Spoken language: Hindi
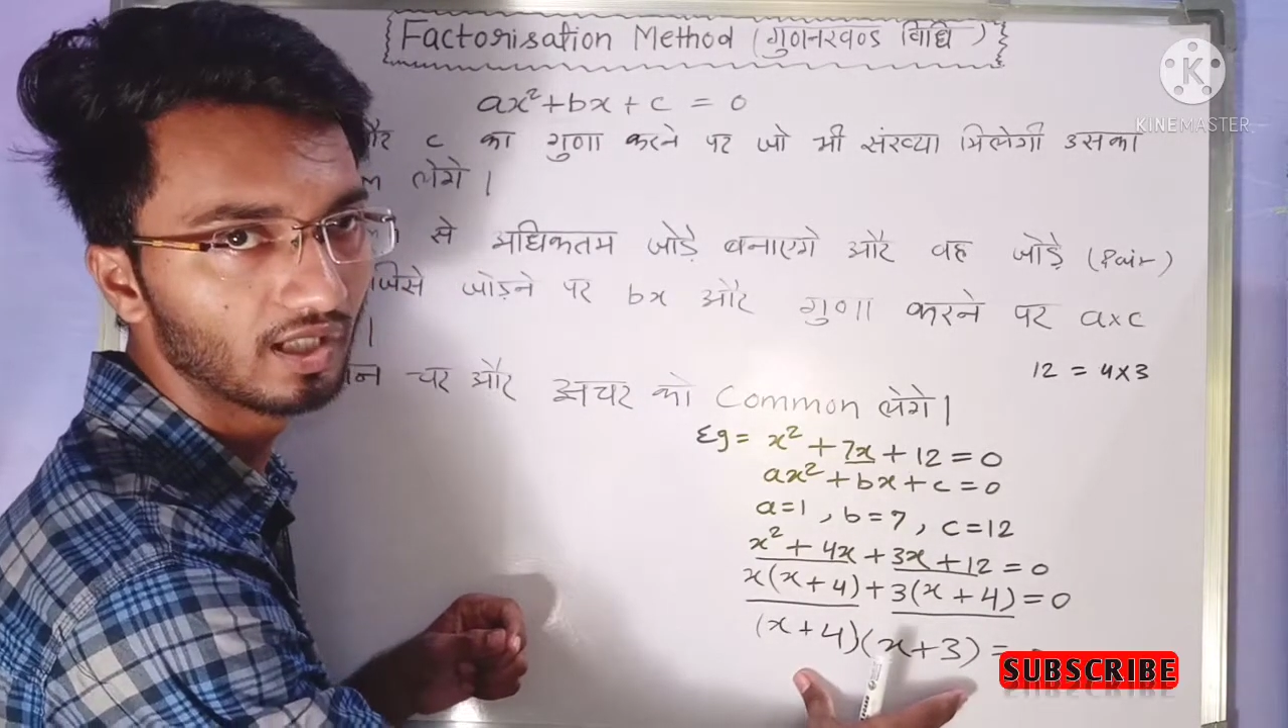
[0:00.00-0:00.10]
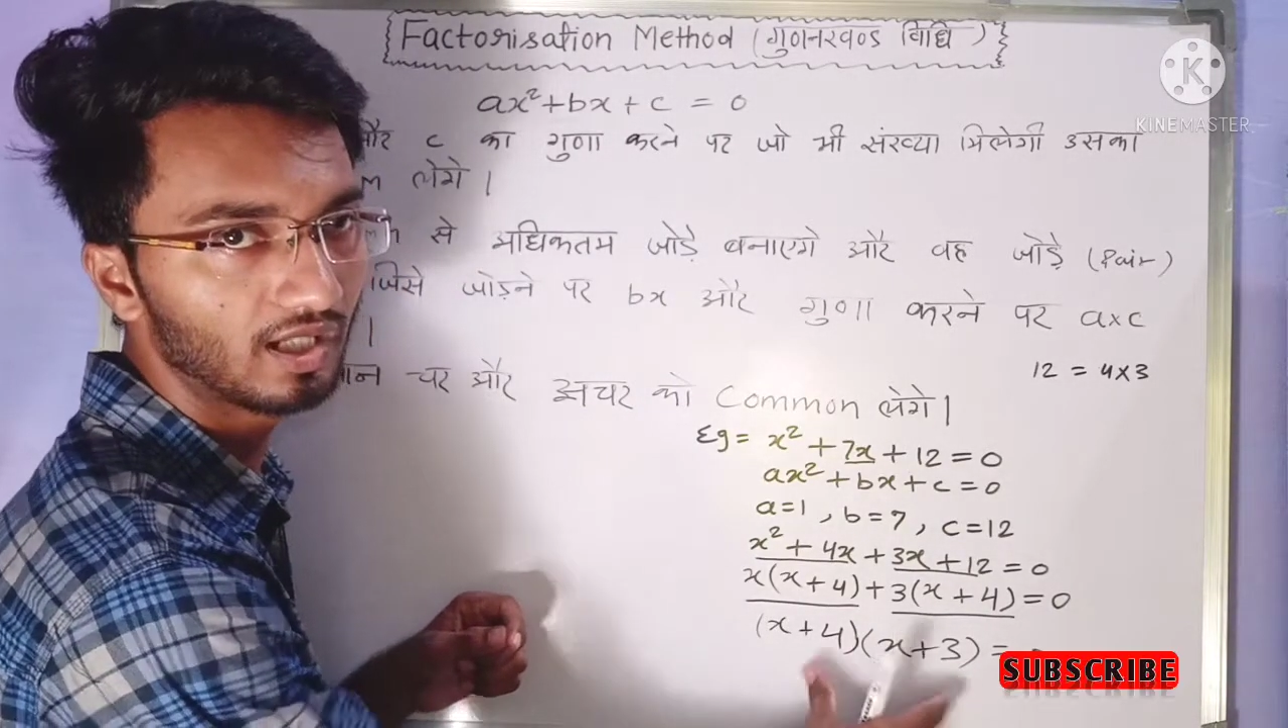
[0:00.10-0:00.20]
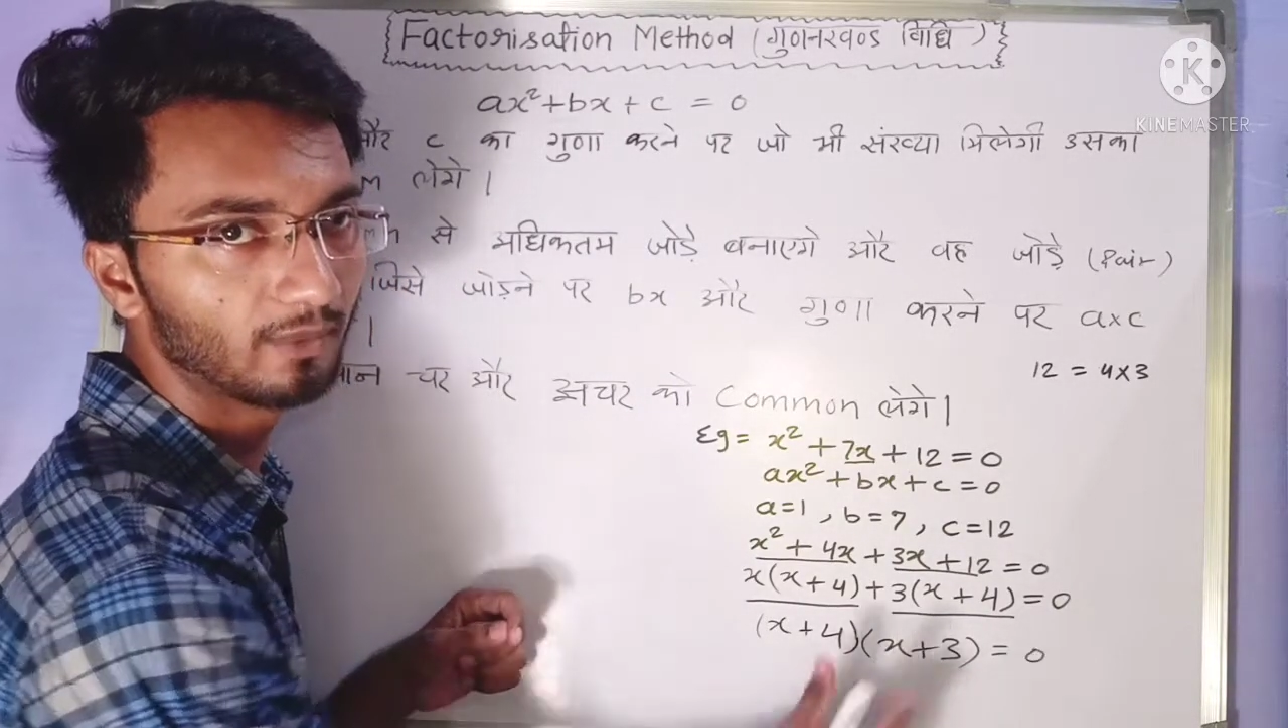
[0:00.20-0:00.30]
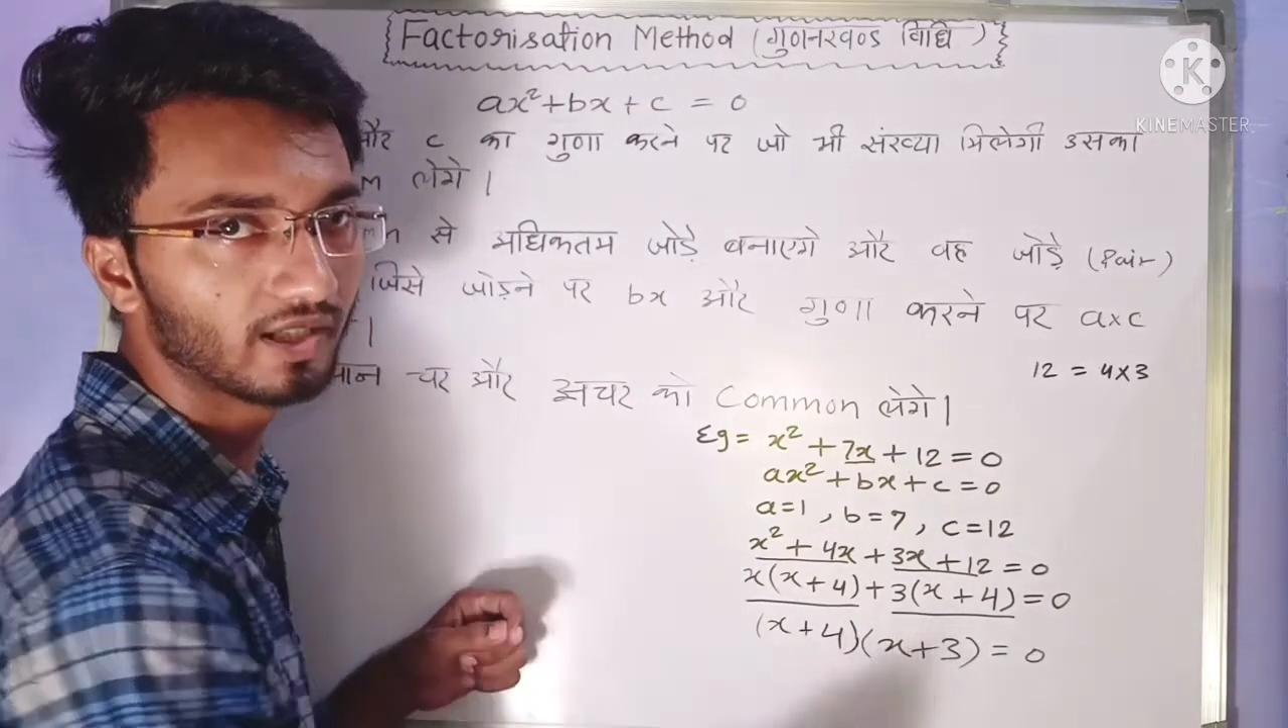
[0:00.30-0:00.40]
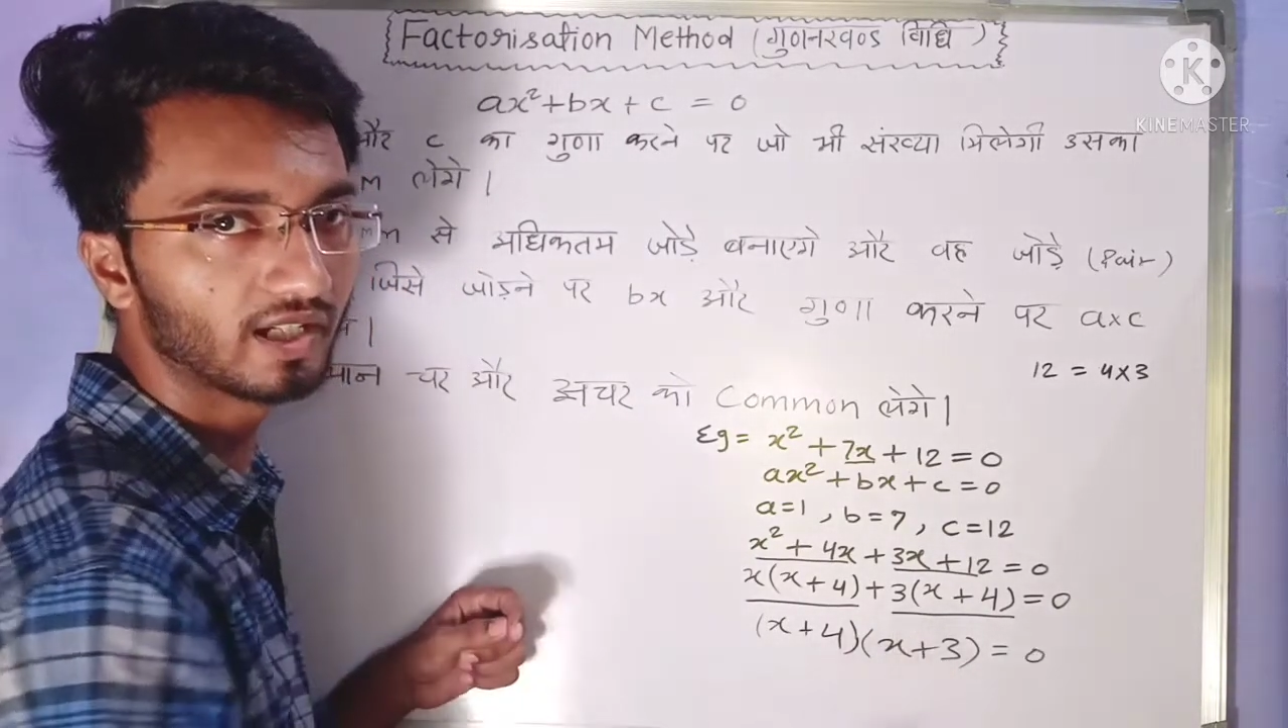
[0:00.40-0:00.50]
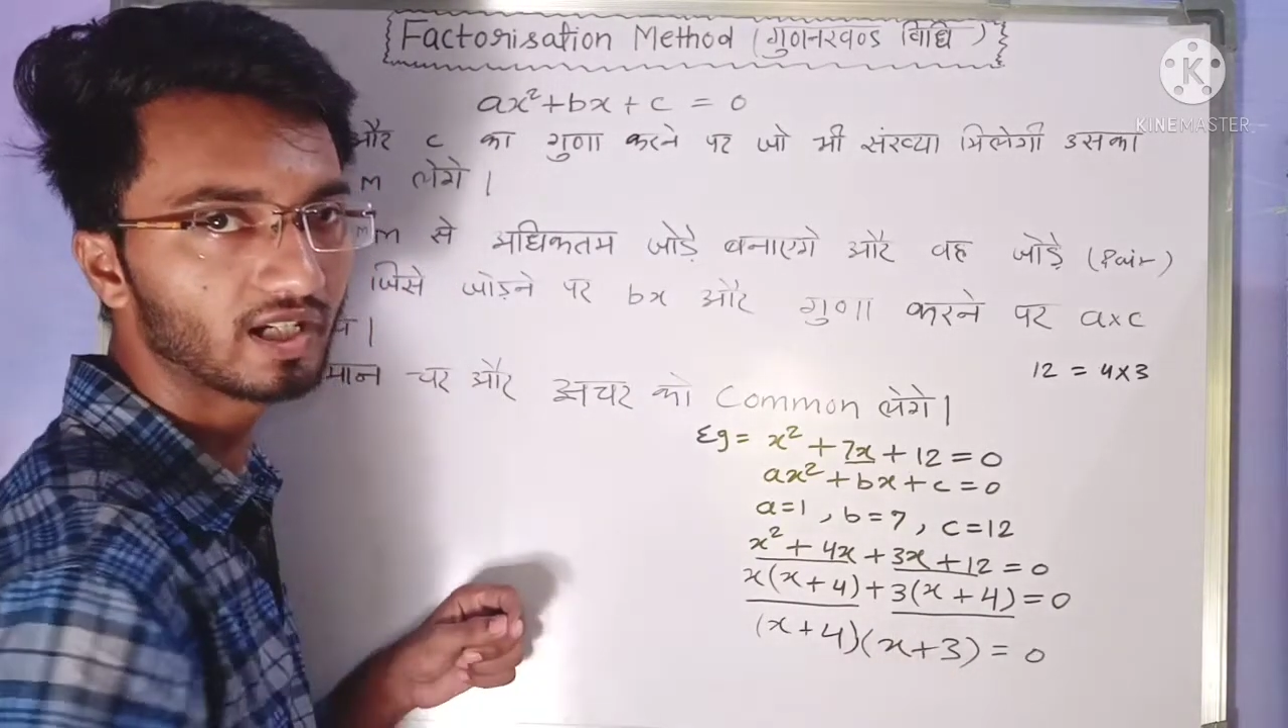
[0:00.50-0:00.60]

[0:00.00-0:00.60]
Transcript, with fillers: अब अगर